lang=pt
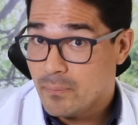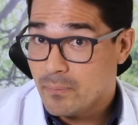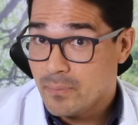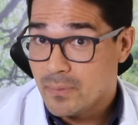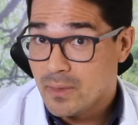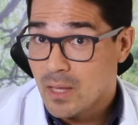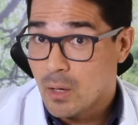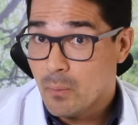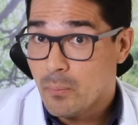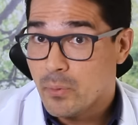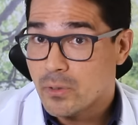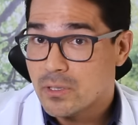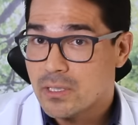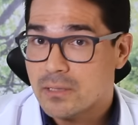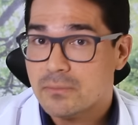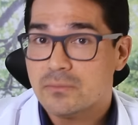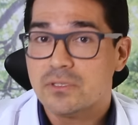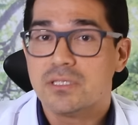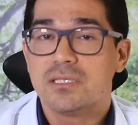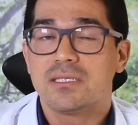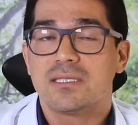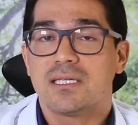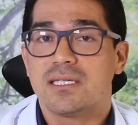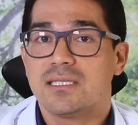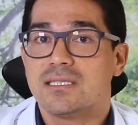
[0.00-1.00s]
Não
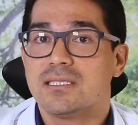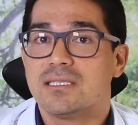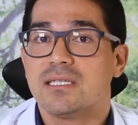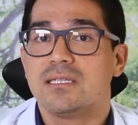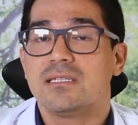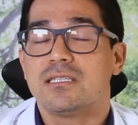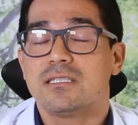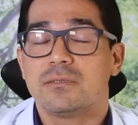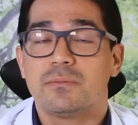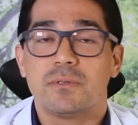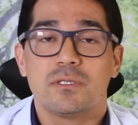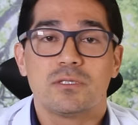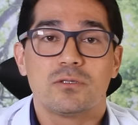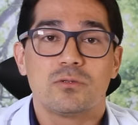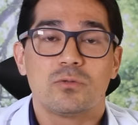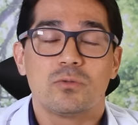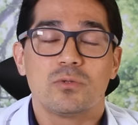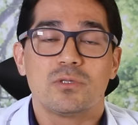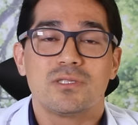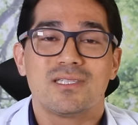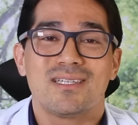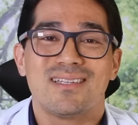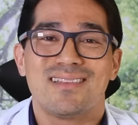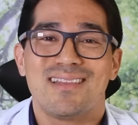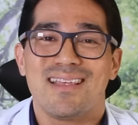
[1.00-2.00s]
podemos esquecer das
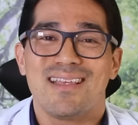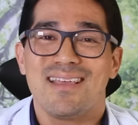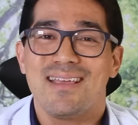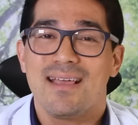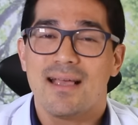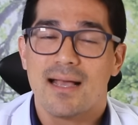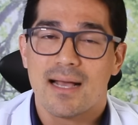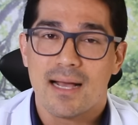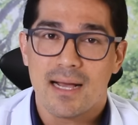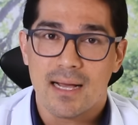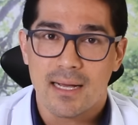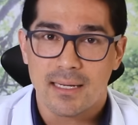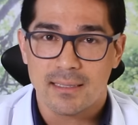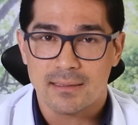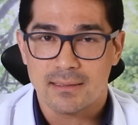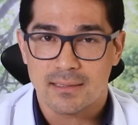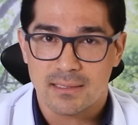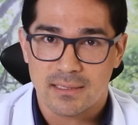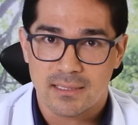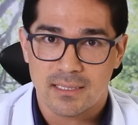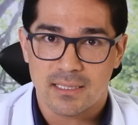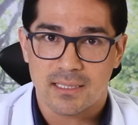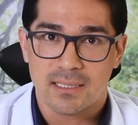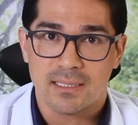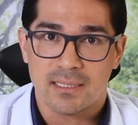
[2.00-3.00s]
pessoas que têm
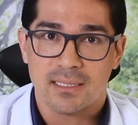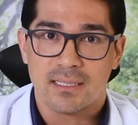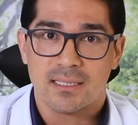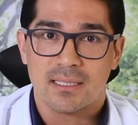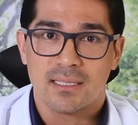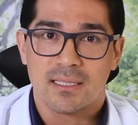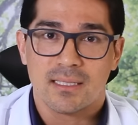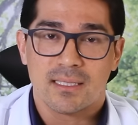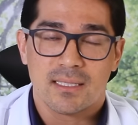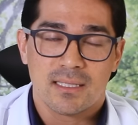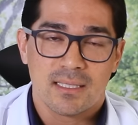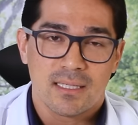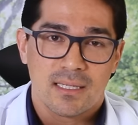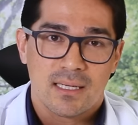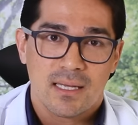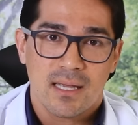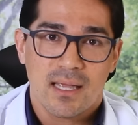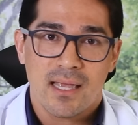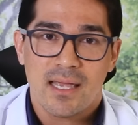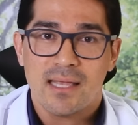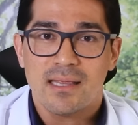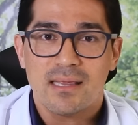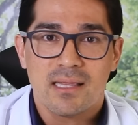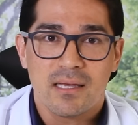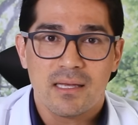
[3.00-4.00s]
câncer
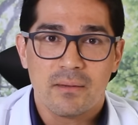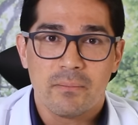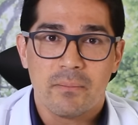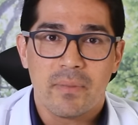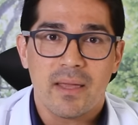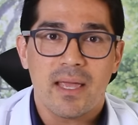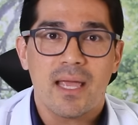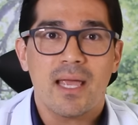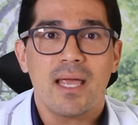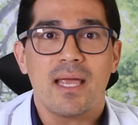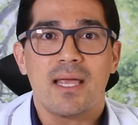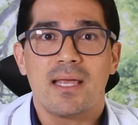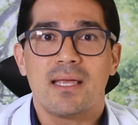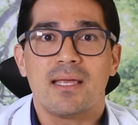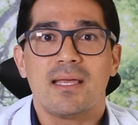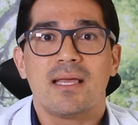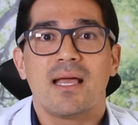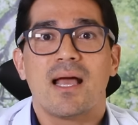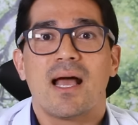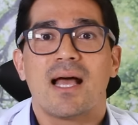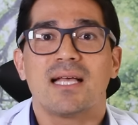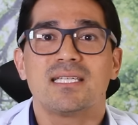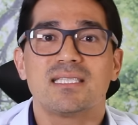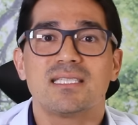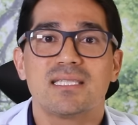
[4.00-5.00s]
e também
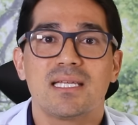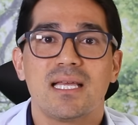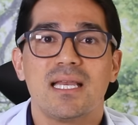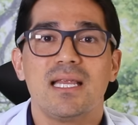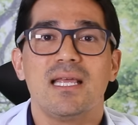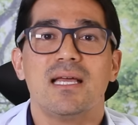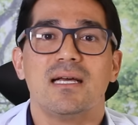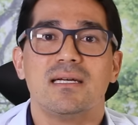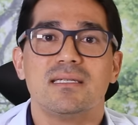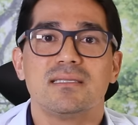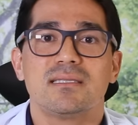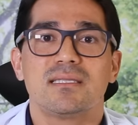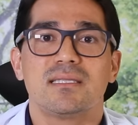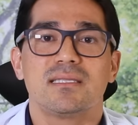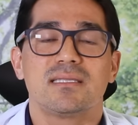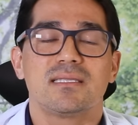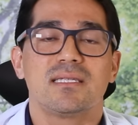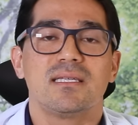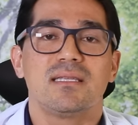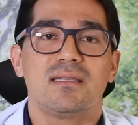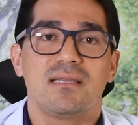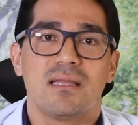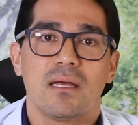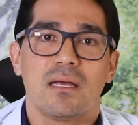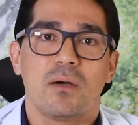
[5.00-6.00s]
as crianças
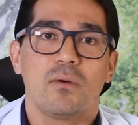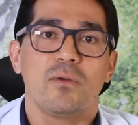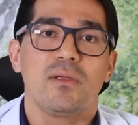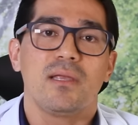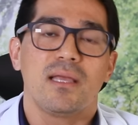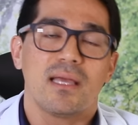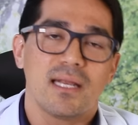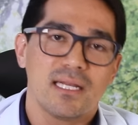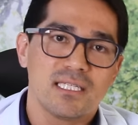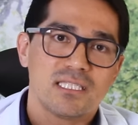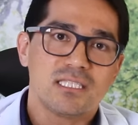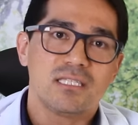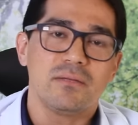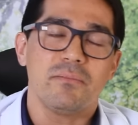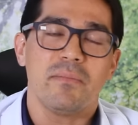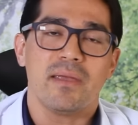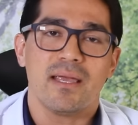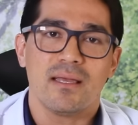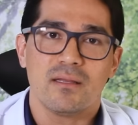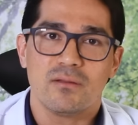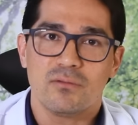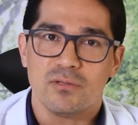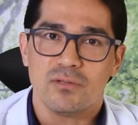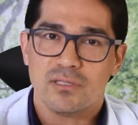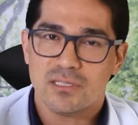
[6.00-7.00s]
que estão em
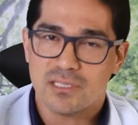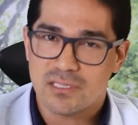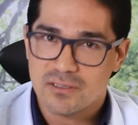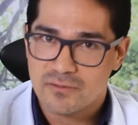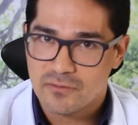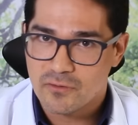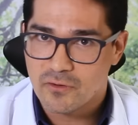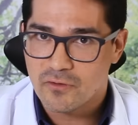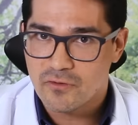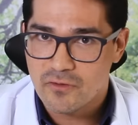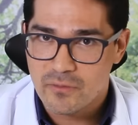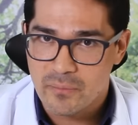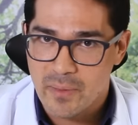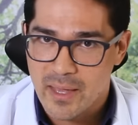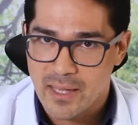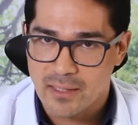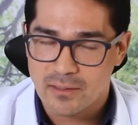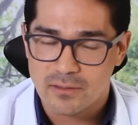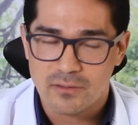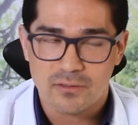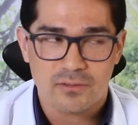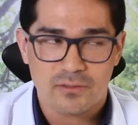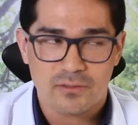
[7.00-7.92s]
crescimento e desenvolvimento.